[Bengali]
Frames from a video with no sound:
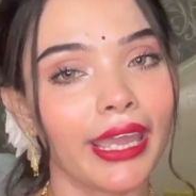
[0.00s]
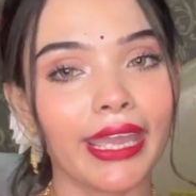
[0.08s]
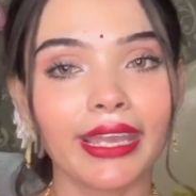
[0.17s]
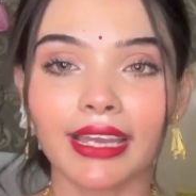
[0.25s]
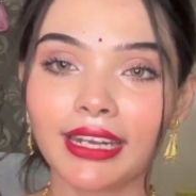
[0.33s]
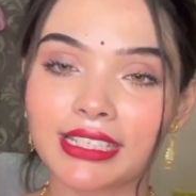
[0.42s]

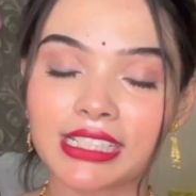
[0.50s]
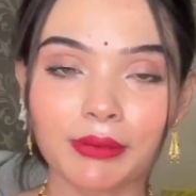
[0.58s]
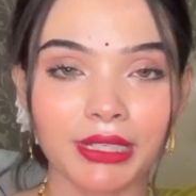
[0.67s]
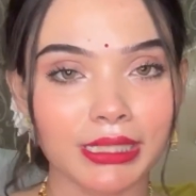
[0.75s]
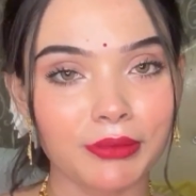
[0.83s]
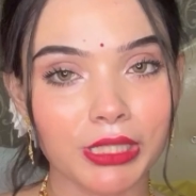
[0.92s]
এই কালেকশন
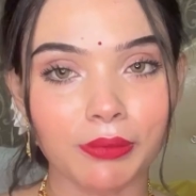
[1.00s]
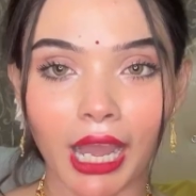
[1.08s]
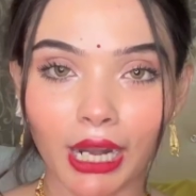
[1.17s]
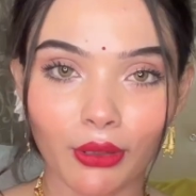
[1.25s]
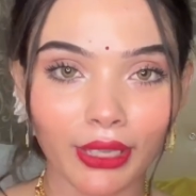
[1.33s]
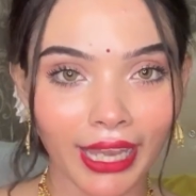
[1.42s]
আমার কাছে বেশ
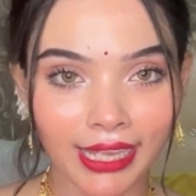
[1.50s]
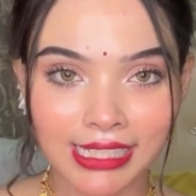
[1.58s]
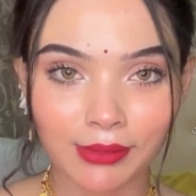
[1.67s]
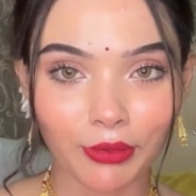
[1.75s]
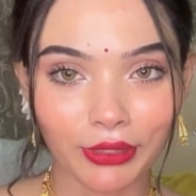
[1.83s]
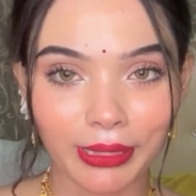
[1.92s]
ভালোই
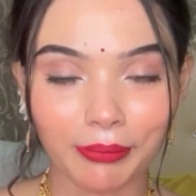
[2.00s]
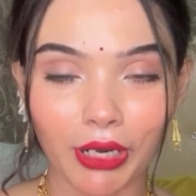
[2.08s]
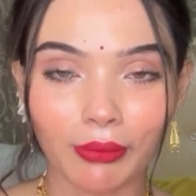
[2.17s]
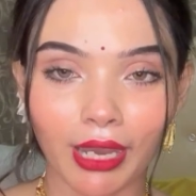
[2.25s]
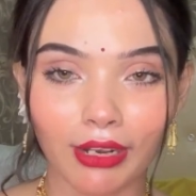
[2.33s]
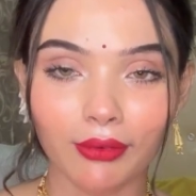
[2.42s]
আছে বলতে
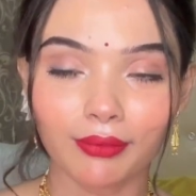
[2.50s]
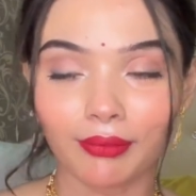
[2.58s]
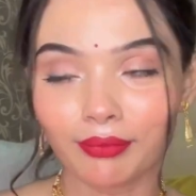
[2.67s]
পারো ভালো